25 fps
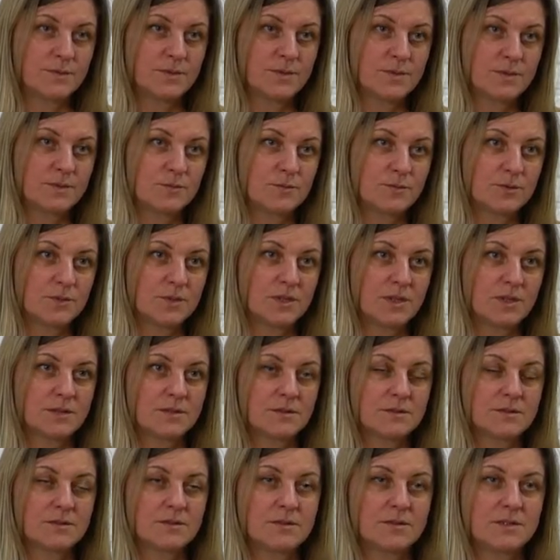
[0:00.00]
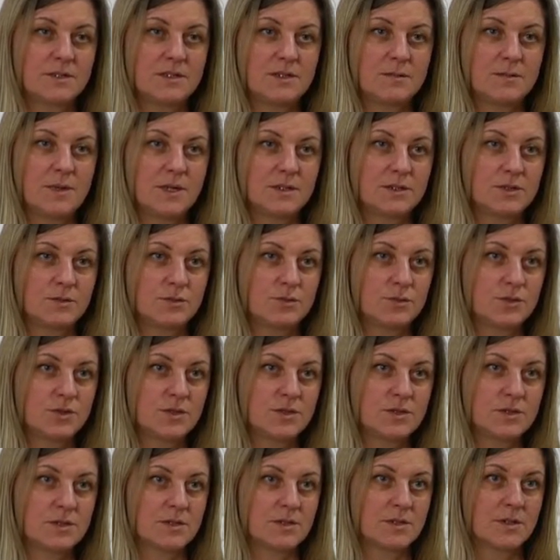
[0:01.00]
в Петербурге, где ребята
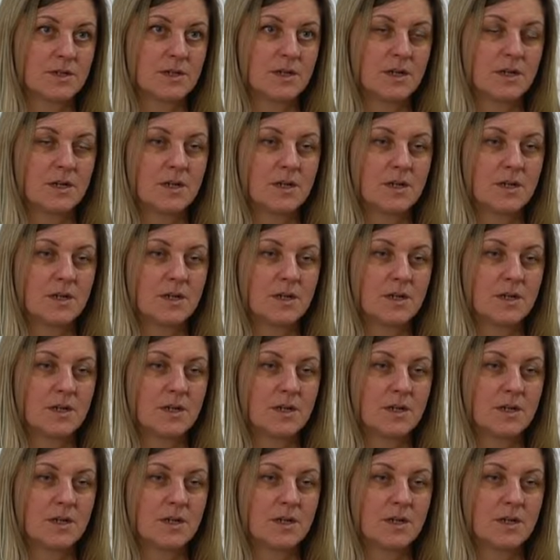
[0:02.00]
учатся.